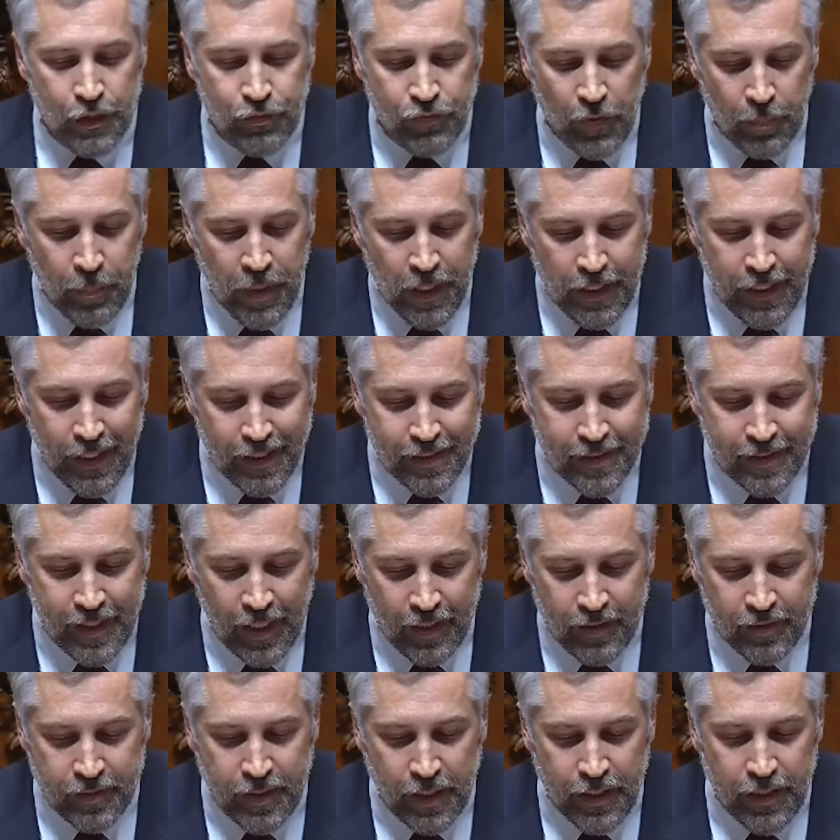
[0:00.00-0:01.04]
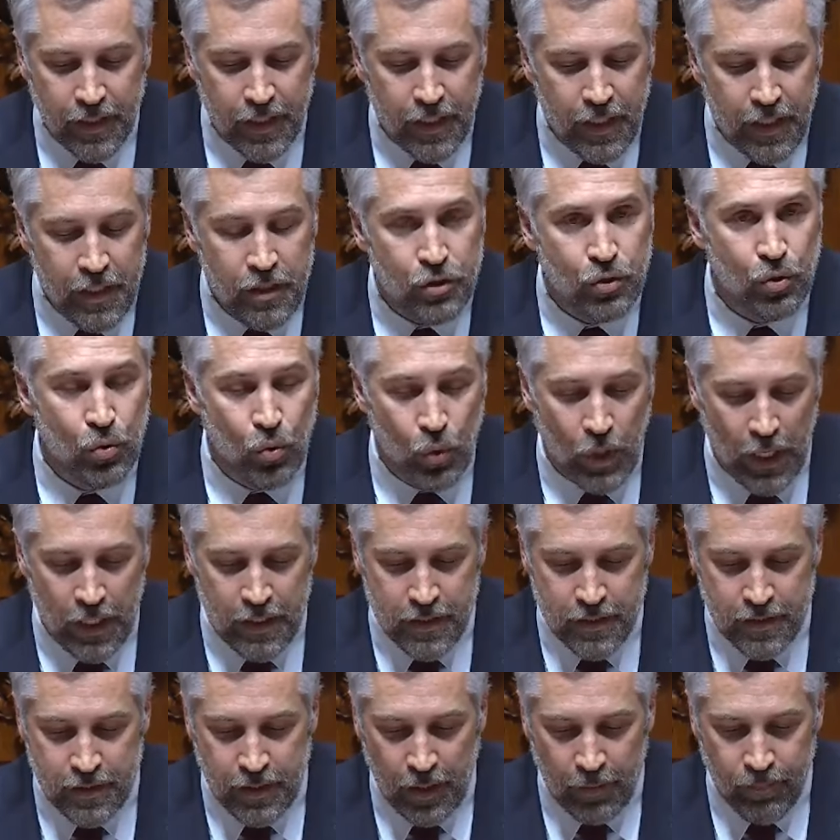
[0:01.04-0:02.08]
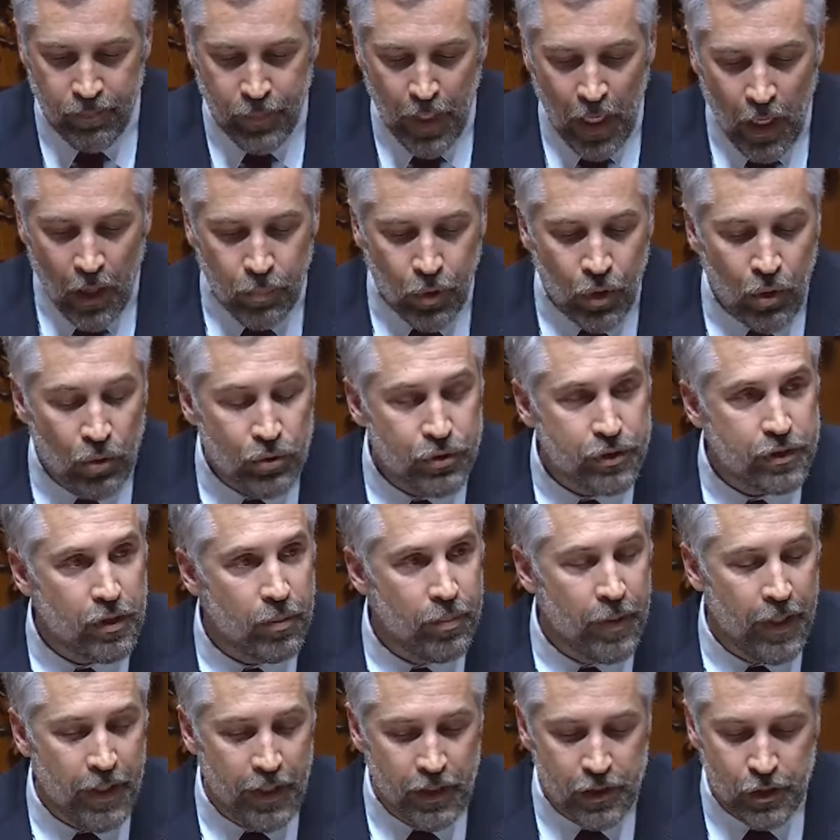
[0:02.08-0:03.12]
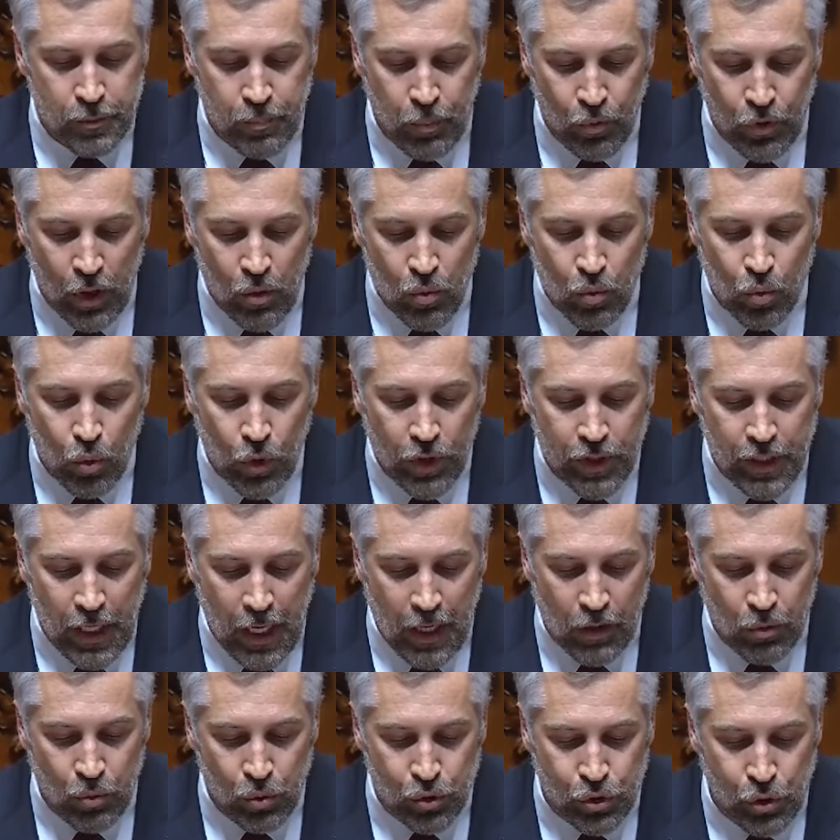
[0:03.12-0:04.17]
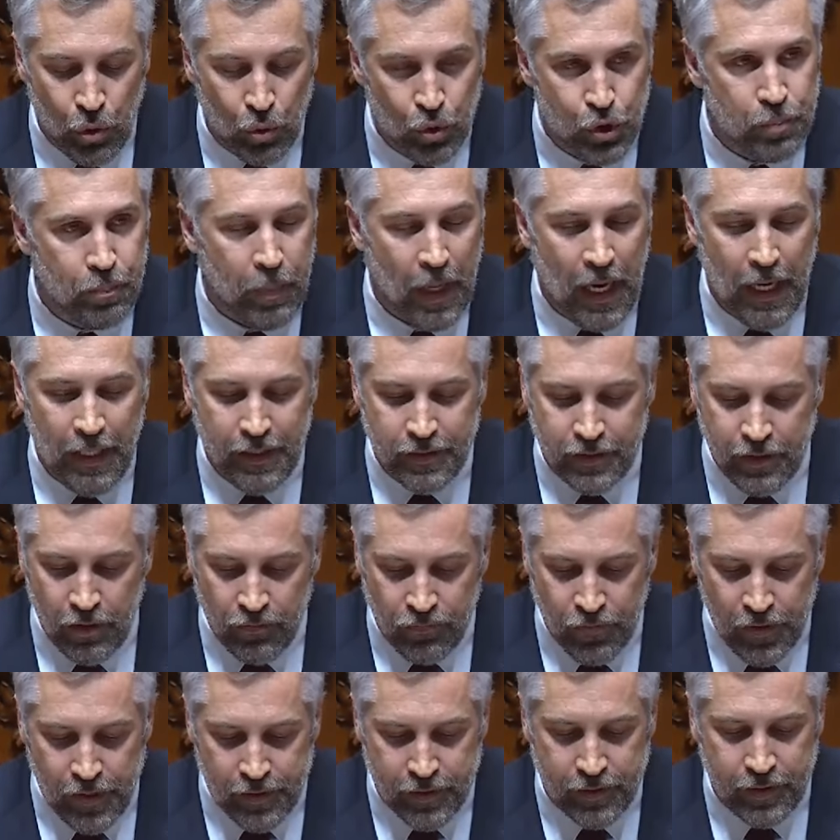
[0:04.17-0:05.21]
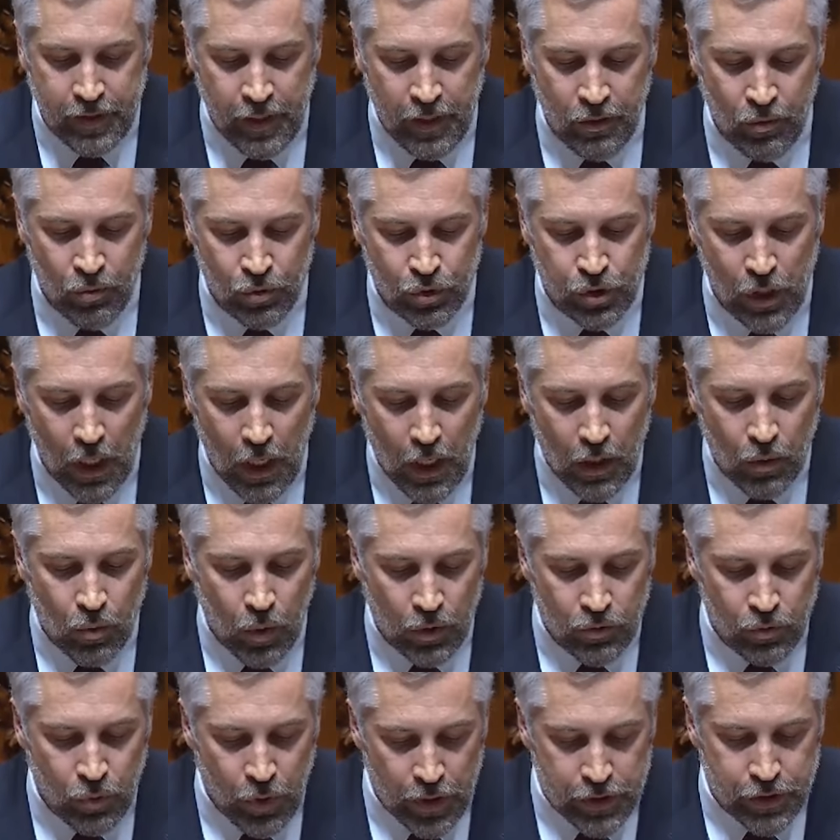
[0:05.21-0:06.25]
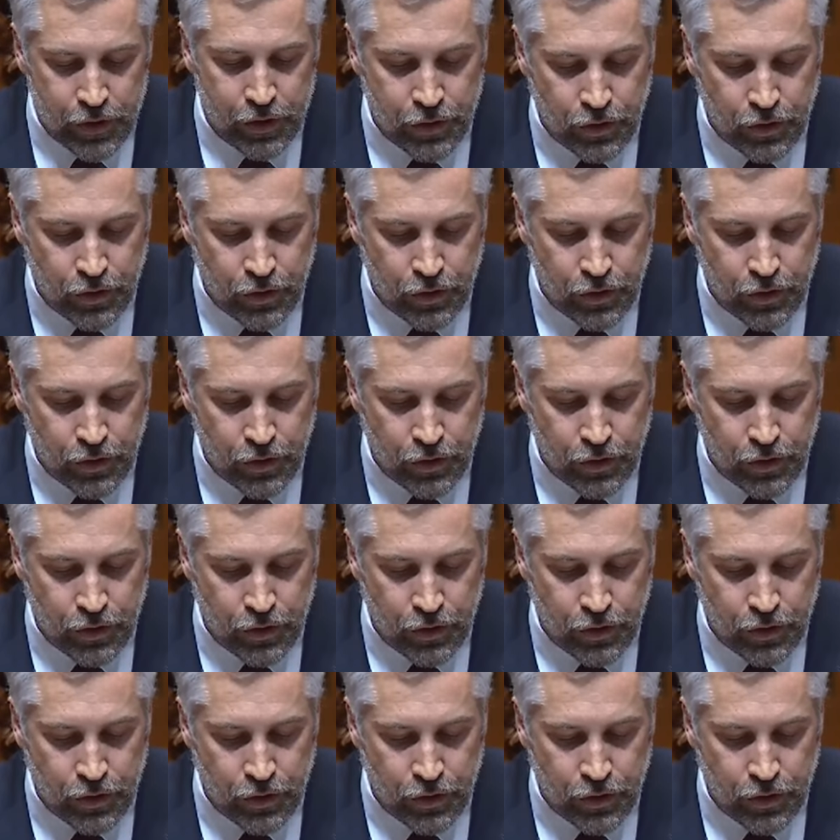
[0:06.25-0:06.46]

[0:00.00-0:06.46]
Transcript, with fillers: As famílias sentem insegurança por não saberem se poderão cuidar dos seus pais envelhecidos quando